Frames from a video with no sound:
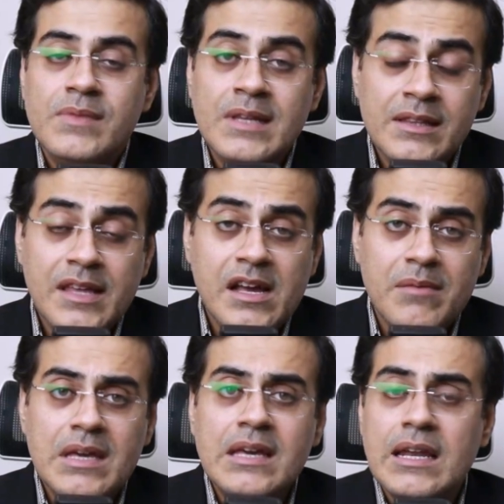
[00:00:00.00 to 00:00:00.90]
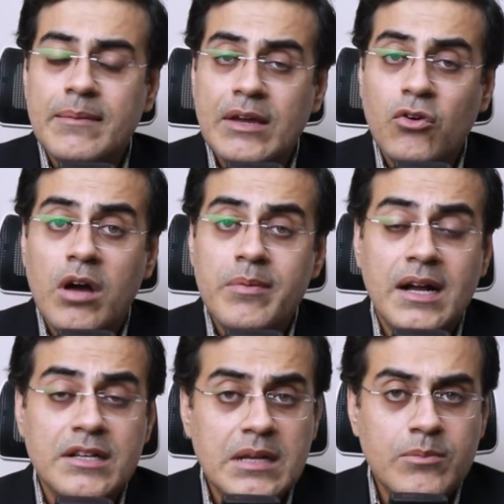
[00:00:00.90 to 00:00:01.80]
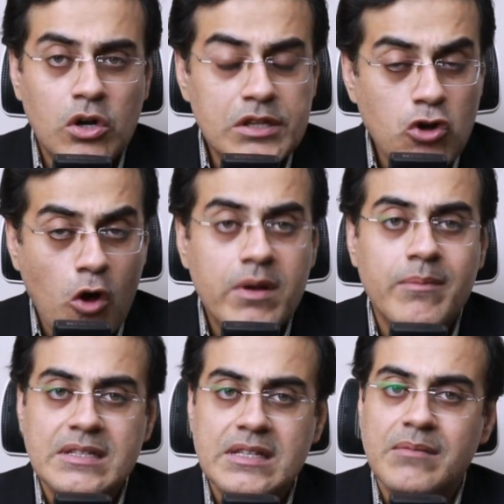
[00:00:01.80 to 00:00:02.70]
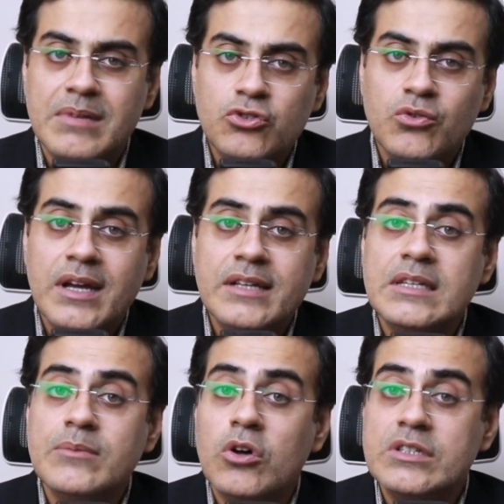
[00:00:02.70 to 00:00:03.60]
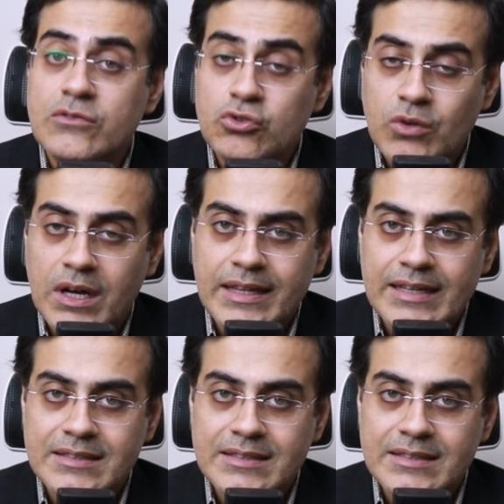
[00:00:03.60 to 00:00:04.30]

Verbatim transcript: नींद की कमी यानी बेख्वाबी आजकल बहुत ही कॉमन मसला बन चुका है इसकी बहुत सी वजूहत के